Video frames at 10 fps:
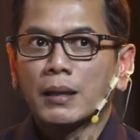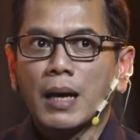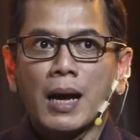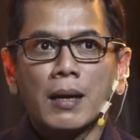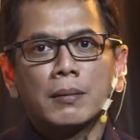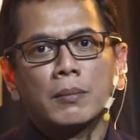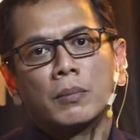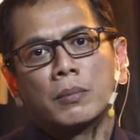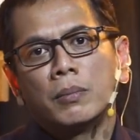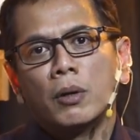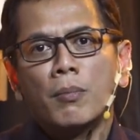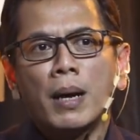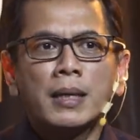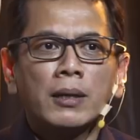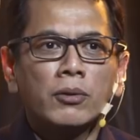Iya, belum
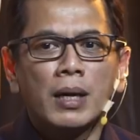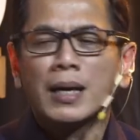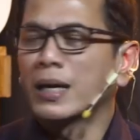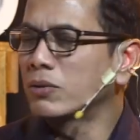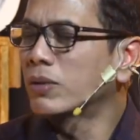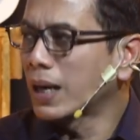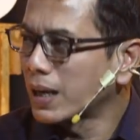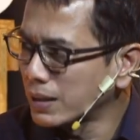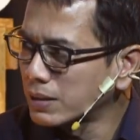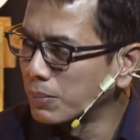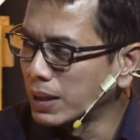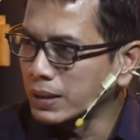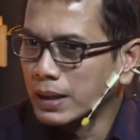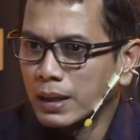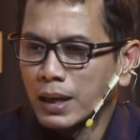banyak juga enggak juga
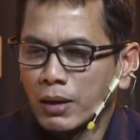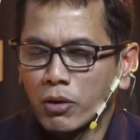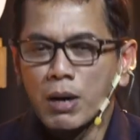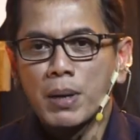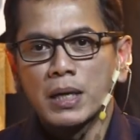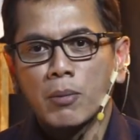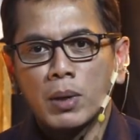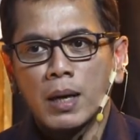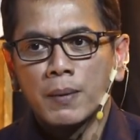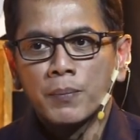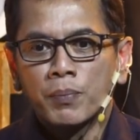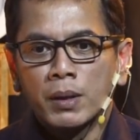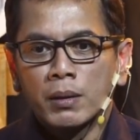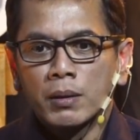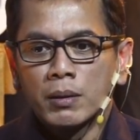sebenarnya. -hmm. Orang banyak yang bilang
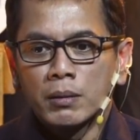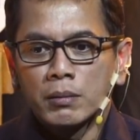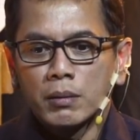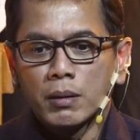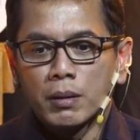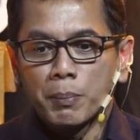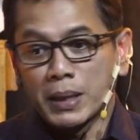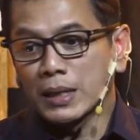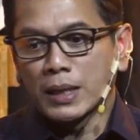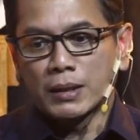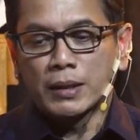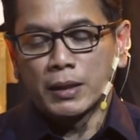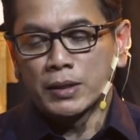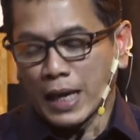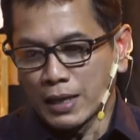e, pernah saya di,
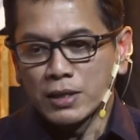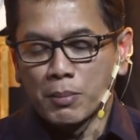di challenge